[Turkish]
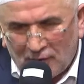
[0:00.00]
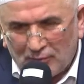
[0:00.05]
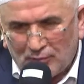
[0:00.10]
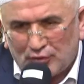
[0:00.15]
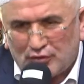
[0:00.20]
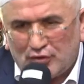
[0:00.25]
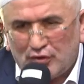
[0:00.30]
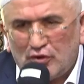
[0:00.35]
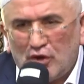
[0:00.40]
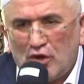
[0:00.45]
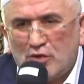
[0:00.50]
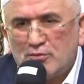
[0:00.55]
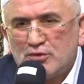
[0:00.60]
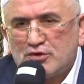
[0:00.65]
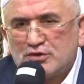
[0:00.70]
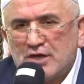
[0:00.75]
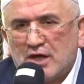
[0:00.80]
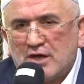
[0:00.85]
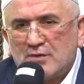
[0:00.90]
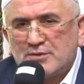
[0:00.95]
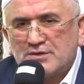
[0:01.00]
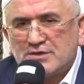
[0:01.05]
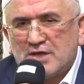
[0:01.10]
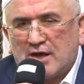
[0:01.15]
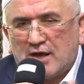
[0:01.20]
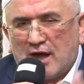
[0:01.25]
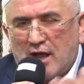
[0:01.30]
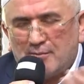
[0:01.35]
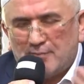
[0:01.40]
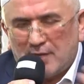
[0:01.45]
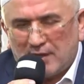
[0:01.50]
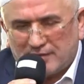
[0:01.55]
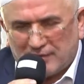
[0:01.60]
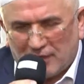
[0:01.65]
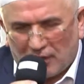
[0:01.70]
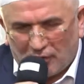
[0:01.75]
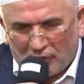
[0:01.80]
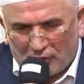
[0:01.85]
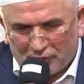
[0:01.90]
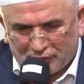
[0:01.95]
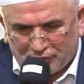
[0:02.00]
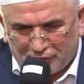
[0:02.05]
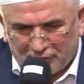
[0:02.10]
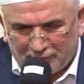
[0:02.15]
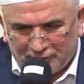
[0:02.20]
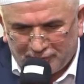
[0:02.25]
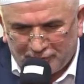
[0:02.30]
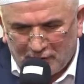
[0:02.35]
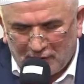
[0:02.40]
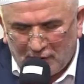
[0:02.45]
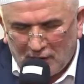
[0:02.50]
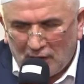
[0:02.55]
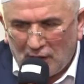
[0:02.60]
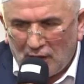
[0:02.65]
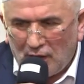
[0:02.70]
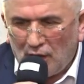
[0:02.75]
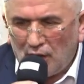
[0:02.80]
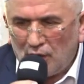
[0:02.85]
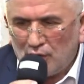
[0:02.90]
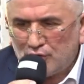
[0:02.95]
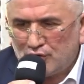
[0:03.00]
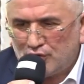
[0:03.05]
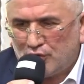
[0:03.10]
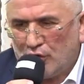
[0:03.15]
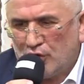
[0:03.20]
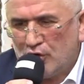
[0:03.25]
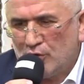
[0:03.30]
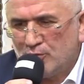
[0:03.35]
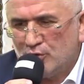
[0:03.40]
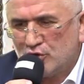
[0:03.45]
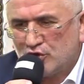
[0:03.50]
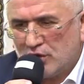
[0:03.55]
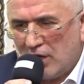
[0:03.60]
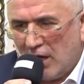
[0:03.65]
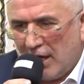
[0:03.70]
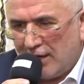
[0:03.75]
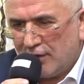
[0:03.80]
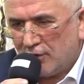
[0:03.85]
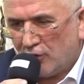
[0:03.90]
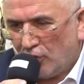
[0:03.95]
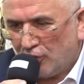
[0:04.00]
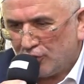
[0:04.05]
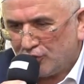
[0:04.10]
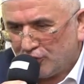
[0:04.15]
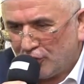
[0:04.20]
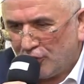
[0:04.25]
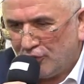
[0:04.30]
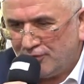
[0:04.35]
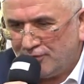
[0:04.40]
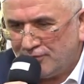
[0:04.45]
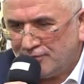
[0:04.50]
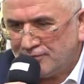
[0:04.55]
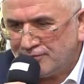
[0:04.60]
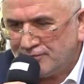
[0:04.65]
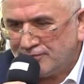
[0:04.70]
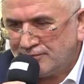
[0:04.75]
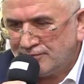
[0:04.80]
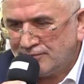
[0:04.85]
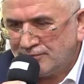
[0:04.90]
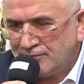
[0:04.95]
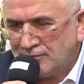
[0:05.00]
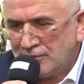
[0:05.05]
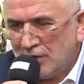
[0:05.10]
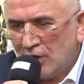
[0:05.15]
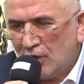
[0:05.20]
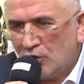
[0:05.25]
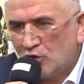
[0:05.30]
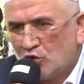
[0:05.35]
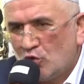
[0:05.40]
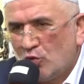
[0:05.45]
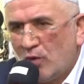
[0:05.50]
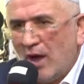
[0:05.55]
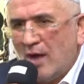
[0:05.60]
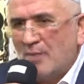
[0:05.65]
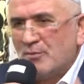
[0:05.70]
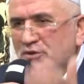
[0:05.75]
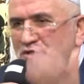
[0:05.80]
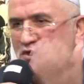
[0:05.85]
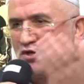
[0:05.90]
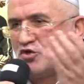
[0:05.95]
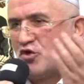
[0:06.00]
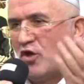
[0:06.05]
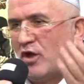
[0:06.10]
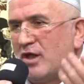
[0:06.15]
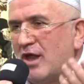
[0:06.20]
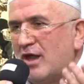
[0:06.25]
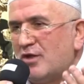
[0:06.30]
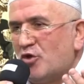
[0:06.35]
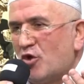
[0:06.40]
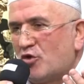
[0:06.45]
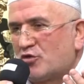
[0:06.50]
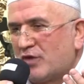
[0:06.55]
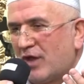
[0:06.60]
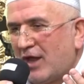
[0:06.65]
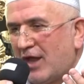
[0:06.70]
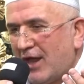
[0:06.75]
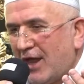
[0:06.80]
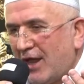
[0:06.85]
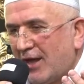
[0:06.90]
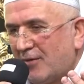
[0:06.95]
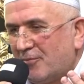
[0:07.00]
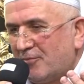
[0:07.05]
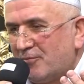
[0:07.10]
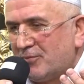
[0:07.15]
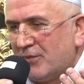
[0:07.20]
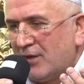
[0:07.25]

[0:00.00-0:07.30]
Bütün ölmüşlerimize rahmetler olsun. Sonumuz hayır olsun. Duamızı şöyle noktalayalım.